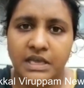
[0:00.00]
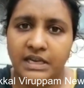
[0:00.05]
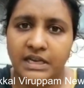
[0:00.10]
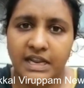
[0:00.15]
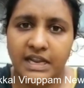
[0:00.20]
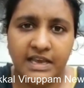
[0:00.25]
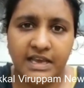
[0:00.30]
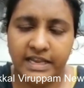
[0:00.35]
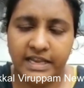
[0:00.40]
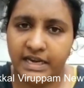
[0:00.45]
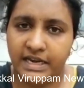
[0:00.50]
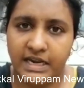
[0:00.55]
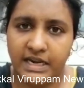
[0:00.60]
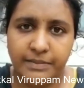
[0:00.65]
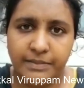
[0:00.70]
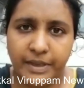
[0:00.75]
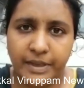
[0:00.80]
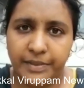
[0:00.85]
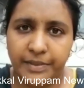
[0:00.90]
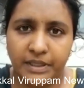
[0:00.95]
இல்லை
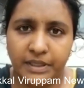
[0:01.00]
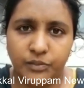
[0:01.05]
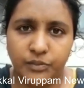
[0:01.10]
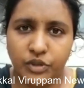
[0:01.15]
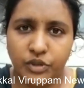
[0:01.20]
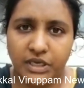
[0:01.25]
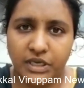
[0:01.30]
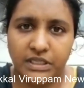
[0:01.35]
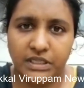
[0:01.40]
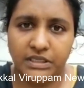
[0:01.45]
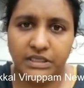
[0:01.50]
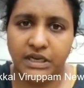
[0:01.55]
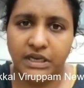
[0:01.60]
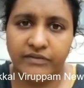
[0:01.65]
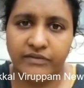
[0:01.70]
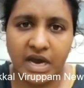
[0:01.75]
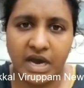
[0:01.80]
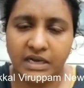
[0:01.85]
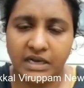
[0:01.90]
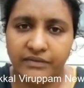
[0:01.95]
என்னால் பே பண்ண முடியாது
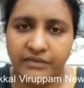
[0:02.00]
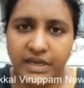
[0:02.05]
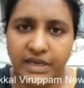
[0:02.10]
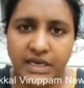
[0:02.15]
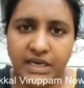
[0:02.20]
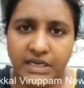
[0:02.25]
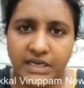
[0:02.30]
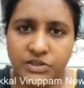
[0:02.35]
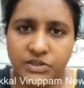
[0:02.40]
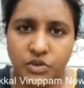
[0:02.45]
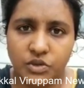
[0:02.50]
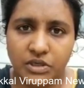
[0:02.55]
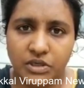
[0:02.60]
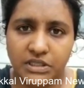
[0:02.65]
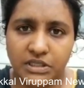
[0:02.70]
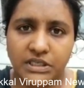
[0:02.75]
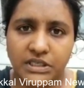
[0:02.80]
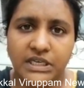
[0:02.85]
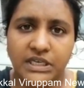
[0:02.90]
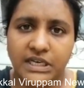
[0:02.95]
நான் வாங்கவே இல்லைன்னு
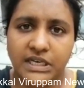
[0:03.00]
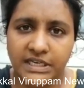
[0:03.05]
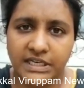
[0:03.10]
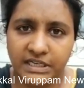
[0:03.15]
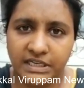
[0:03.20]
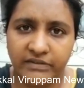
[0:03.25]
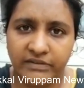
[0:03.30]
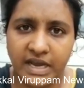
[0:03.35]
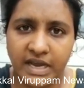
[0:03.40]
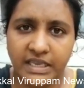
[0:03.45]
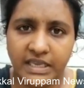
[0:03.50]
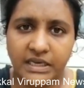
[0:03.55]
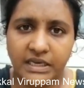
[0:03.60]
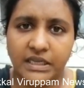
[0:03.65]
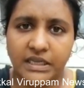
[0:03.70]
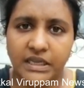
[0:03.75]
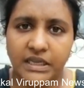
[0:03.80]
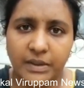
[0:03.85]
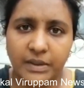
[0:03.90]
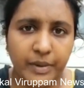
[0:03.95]
சொன்னதுக்கு இல்லை நீங்கள்
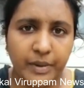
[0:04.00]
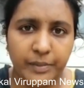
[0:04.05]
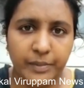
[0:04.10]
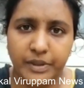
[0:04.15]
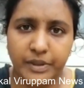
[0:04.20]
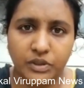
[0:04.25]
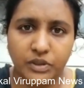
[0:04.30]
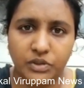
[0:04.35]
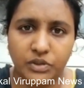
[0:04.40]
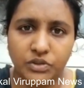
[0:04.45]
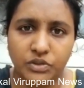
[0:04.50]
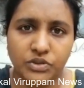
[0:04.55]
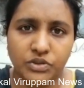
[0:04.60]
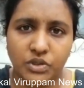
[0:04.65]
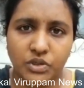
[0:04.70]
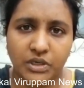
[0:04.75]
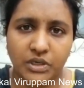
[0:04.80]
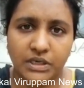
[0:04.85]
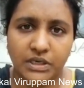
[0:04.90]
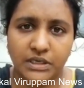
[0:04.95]
வாங்கியிருக்கீங்க பே பண்ணணும்னு
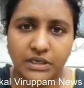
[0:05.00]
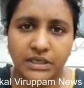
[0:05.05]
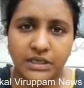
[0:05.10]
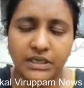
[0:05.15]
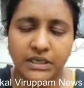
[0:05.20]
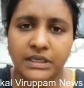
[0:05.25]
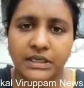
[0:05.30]
சொன்னாங்க